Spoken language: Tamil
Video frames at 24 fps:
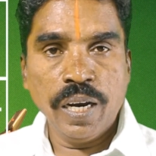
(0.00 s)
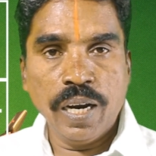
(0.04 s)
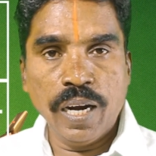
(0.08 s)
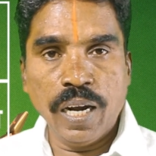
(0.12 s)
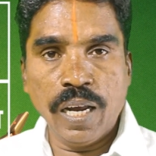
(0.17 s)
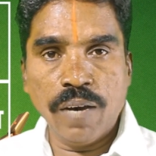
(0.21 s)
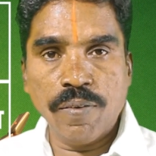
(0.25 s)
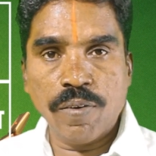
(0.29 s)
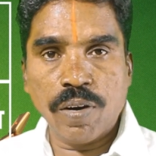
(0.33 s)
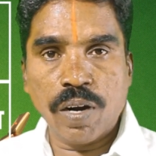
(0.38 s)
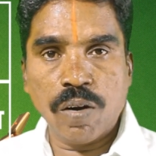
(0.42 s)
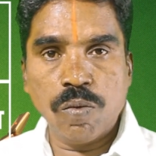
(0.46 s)

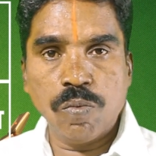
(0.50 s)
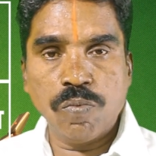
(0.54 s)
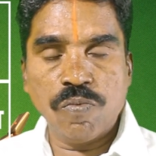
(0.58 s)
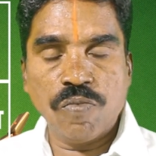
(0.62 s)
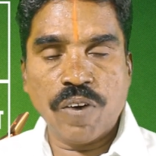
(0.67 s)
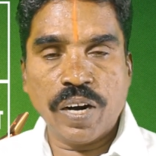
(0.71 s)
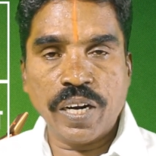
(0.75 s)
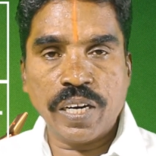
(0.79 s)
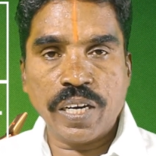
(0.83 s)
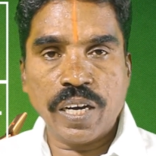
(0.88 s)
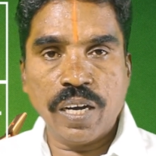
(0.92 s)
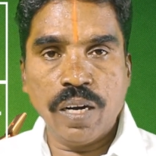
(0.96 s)
இளையவர்களும்
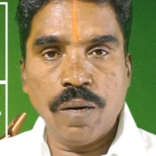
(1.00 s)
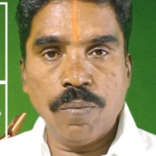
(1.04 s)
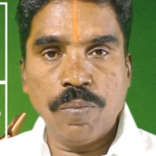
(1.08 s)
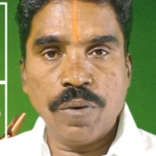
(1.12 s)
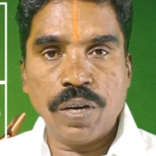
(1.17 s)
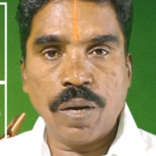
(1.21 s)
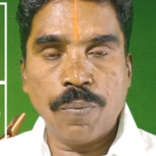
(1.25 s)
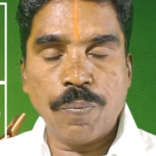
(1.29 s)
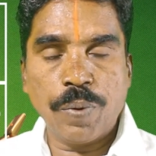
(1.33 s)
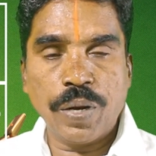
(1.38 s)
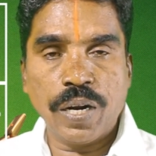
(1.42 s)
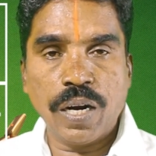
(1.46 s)
வாழ்க்கையில்
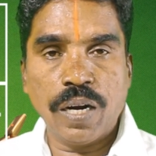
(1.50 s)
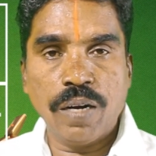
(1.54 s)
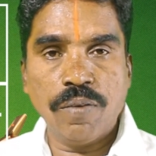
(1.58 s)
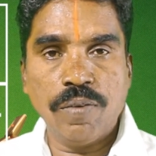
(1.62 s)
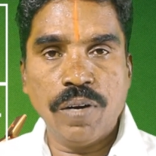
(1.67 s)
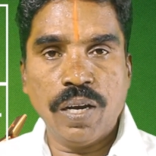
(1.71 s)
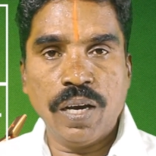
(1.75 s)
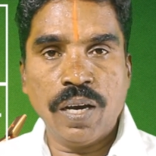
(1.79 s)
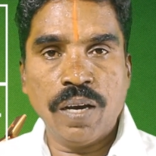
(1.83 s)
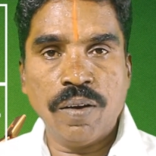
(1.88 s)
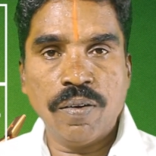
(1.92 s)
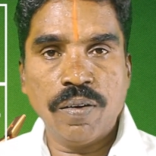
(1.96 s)
மிக பெரிய
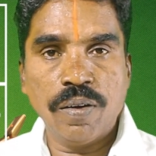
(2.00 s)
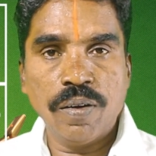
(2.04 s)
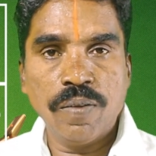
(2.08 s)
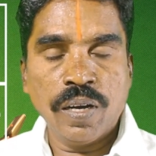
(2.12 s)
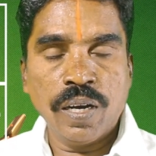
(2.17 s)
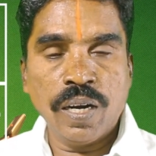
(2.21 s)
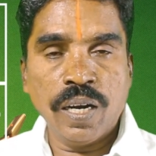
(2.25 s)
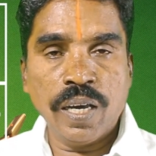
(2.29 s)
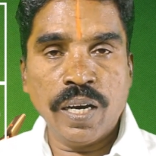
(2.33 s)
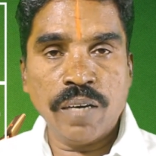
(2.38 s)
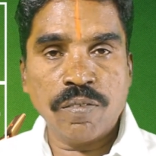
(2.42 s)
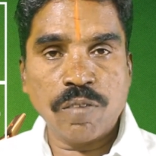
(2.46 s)
அளவிலே
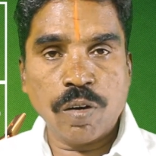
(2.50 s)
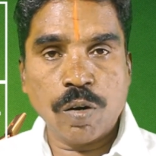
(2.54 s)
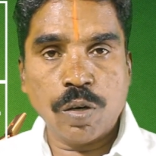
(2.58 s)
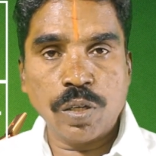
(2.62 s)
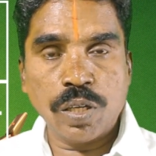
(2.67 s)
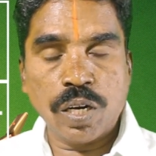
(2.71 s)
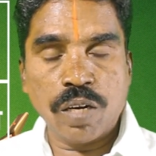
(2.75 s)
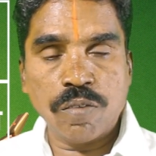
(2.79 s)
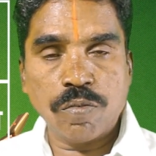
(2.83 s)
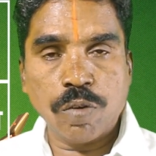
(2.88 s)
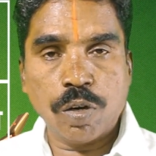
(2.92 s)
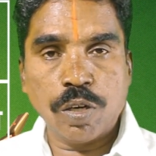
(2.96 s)
இளைய
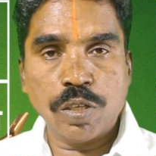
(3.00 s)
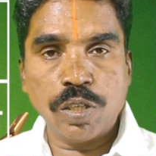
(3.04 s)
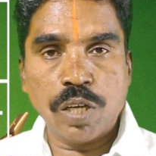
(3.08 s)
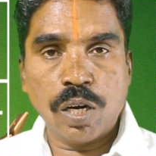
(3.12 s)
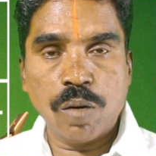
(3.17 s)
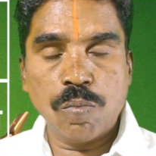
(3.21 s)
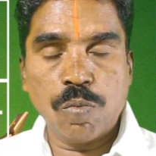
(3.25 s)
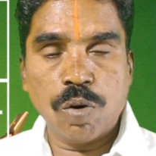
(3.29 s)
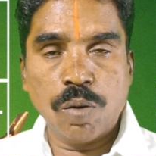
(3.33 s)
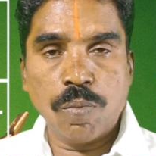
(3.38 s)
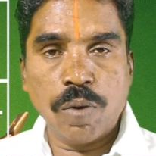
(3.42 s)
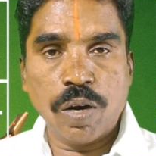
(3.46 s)
சகோதர
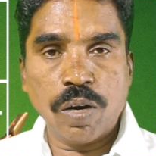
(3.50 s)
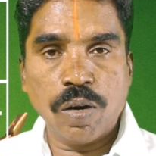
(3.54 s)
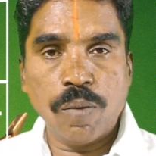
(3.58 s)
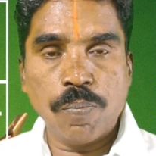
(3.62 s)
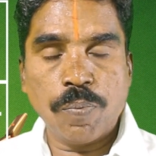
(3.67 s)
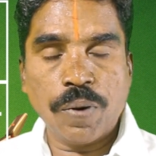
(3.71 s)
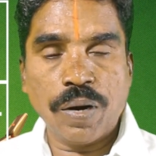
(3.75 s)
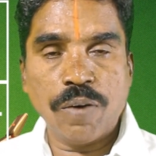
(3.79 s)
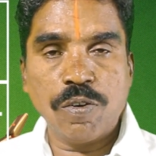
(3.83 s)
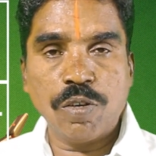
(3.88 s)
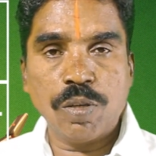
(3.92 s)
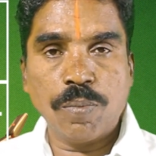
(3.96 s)
சகோதரிகள் மூலமாக
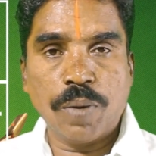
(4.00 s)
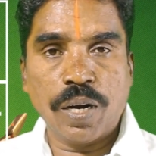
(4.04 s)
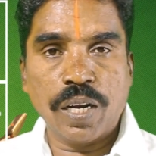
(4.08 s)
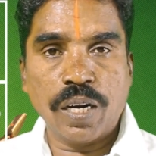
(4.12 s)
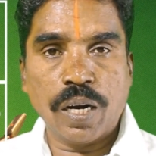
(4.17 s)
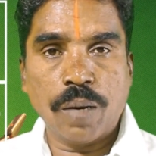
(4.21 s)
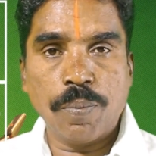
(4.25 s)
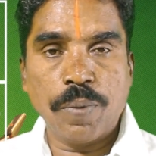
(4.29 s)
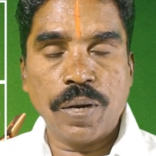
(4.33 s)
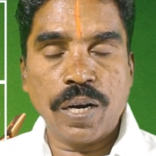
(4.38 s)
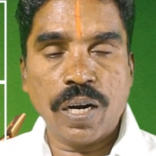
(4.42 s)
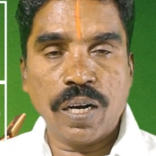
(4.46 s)
பலவிதமான
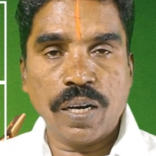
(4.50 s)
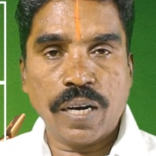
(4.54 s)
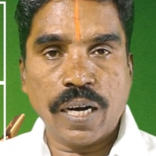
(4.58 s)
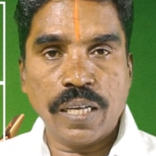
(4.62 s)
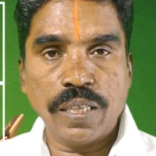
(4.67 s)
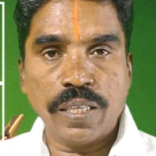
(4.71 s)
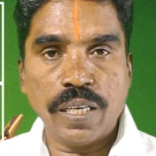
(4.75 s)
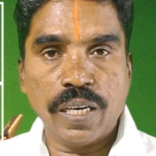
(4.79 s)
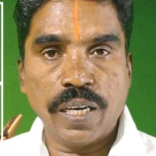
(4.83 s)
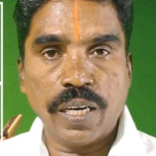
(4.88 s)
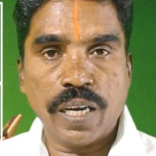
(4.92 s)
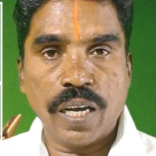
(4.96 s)
நன்மைகள்
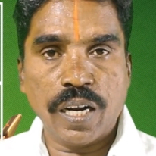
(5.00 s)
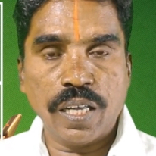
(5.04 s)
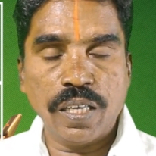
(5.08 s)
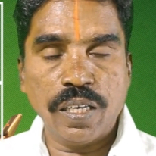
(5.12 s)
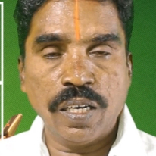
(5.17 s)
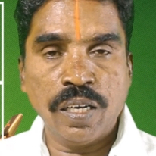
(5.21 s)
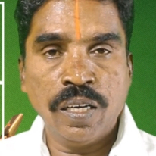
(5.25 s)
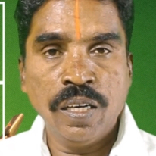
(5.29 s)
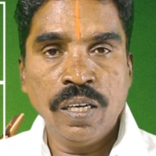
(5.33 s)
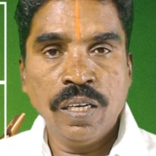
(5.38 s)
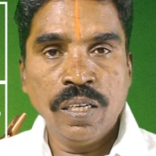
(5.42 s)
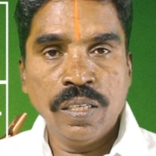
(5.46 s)
காத்திருக்கிறது
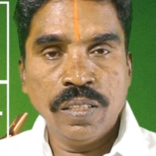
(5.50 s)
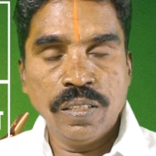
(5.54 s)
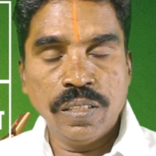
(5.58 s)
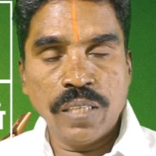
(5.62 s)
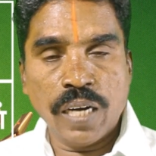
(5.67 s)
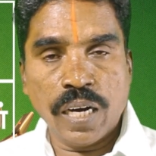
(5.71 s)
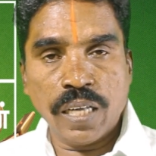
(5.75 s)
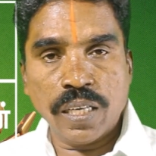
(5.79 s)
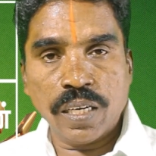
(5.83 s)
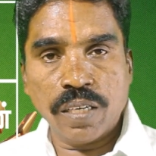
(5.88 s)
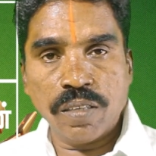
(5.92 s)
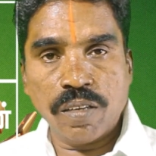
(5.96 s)

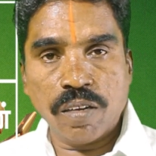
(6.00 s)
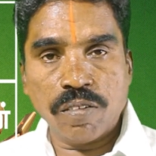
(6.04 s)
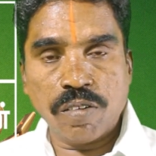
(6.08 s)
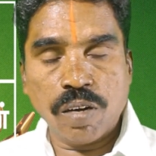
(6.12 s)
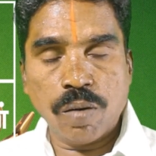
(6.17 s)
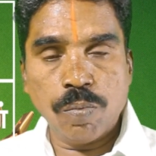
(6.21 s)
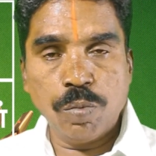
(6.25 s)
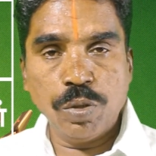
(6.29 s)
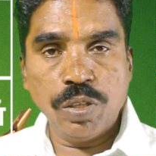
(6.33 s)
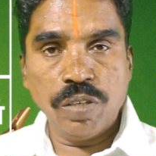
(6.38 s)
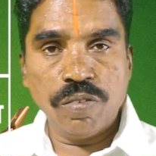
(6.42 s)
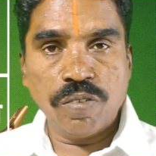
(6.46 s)
ஜாதக
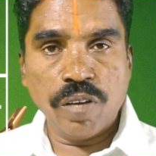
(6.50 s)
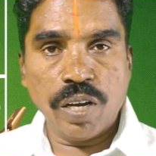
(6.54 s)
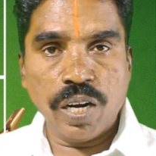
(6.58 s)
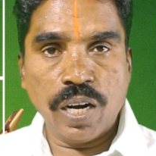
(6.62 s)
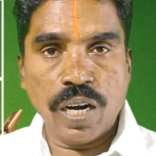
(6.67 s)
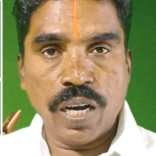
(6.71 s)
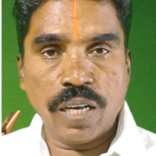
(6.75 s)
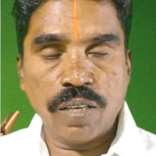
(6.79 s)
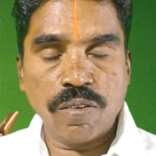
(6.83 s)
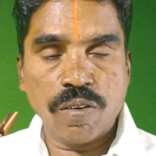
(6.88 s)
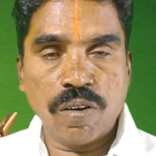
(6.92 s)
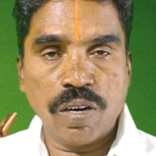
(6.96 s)
தசாபுத்தி
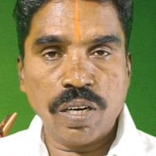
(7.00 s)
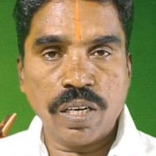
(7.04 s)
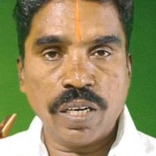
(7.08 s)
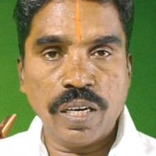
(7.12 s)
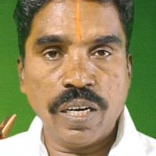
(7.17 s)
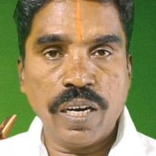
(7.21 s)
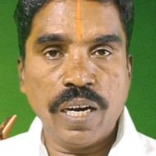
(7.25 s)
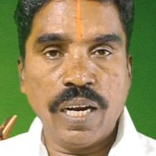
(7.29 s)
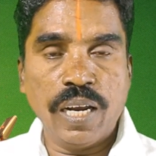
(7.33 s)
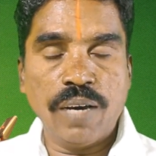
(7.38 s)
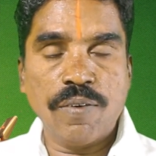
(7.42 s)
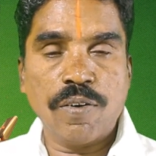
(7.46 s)
சரியில்லாதவர்களுக்கு
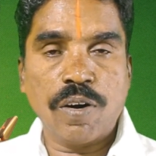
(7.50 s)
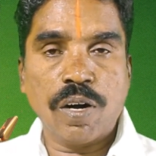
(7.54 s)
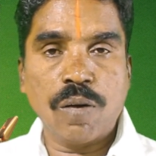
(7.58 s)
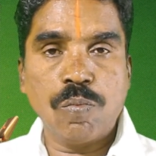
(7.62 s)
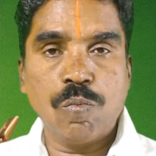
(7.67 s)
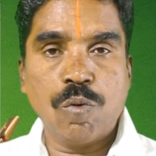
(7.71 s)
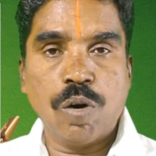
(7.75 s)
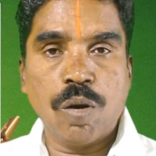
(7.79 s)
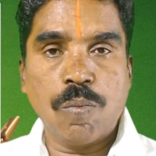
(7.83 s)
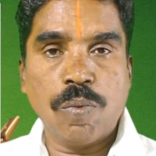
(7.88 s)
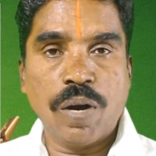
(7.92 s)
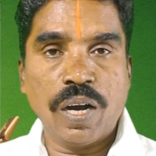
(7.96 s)
இளையவர்கள்
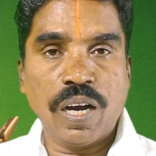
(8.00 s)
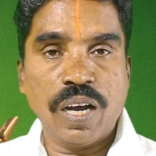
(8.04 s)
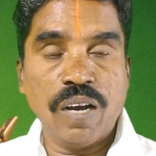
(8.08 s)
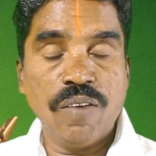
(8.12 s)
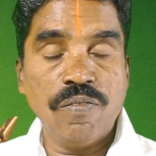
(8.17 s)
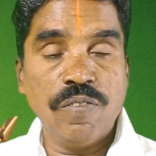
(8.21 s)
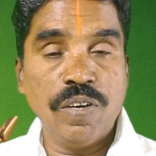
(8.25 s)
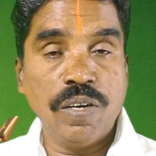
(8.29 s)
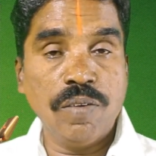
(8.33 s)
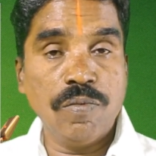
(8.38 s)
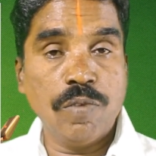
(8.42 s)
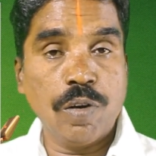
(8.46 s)
மூலமாக
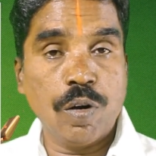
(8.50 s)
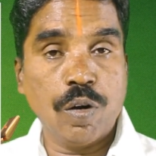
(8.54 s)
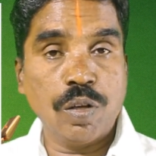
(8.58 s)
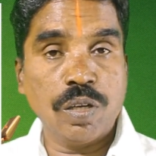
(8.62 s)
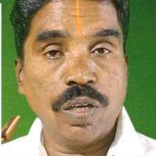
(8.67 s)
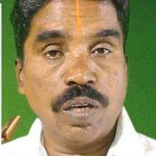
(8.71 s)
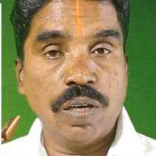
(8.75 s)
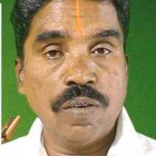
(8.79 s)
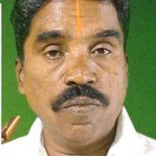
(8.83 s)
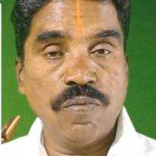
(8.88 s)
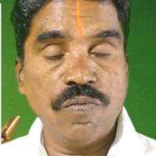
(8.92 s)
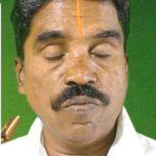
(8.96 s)
வீண்
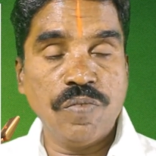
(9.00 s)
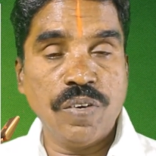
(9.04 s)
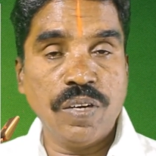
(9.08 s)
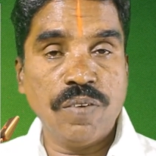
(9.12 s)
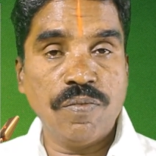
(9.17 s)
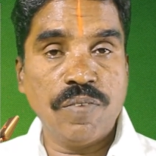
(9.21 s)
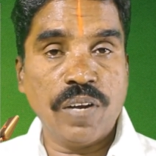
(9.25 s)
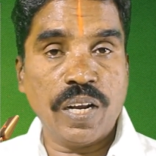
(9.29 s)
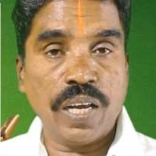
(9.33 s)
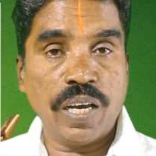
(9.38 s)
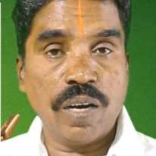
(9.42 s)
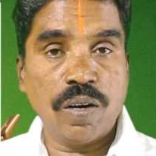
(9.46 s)
விரோதங்களும் வீண்
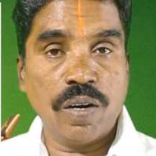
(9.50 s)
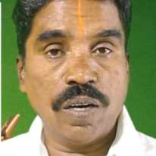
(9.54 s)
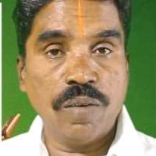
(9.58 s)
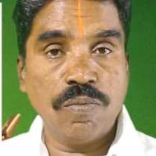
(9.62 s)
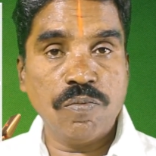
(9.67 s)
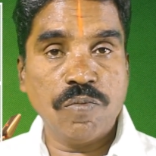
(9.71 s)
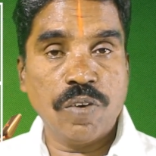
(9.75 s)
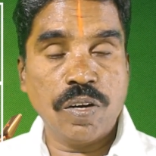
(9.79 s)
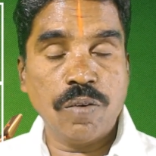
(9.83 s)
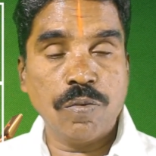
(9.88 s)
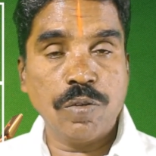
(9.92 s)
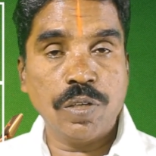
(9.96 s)
விரயங்களும்
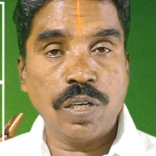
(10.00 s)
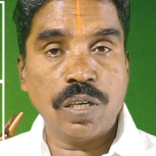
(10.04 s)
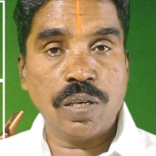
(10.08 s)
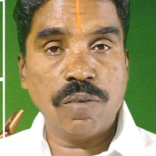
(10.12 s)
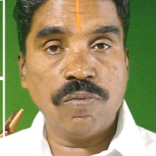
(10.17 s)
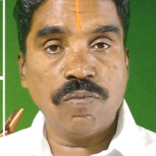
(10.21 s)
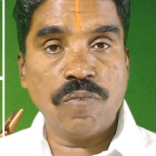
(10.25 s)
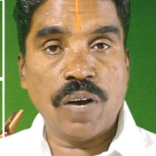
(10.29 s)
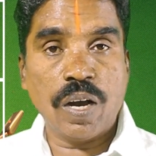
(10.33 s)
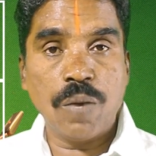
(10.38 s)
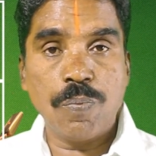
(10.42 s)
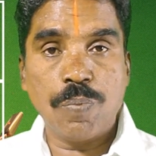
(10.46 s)

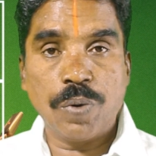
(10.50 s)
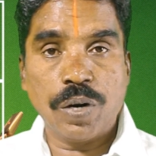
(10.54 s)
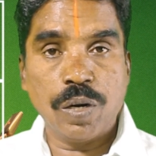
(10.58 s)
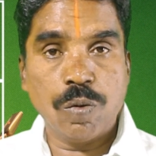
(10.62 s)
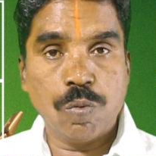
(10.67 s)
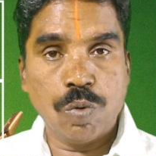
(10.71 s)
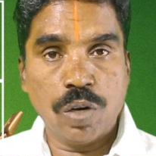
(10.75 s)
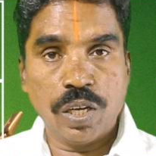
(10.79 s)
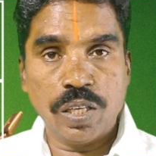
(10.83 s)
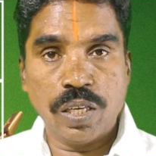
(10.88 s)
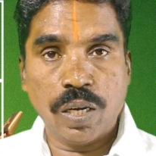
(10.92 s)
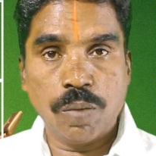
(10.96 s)
வருவதற்கும் வாய்ப்புகள்
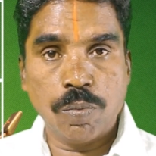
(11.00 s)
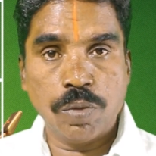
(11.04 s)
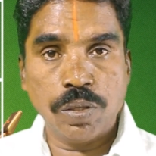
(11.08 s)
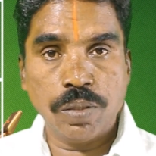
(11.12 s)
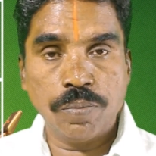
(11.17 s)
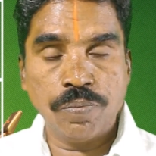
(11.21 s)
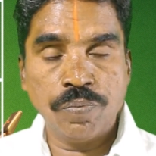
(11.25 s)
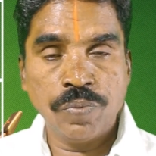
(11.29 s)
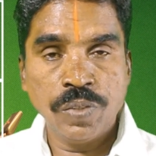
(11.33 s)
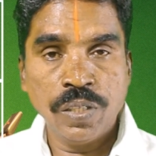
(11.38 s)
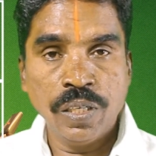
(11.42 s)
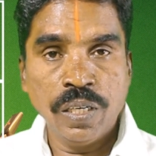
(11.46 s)
உள்ளது
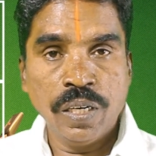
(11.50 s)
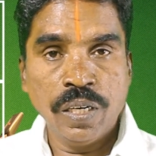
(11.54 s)
என்பதும்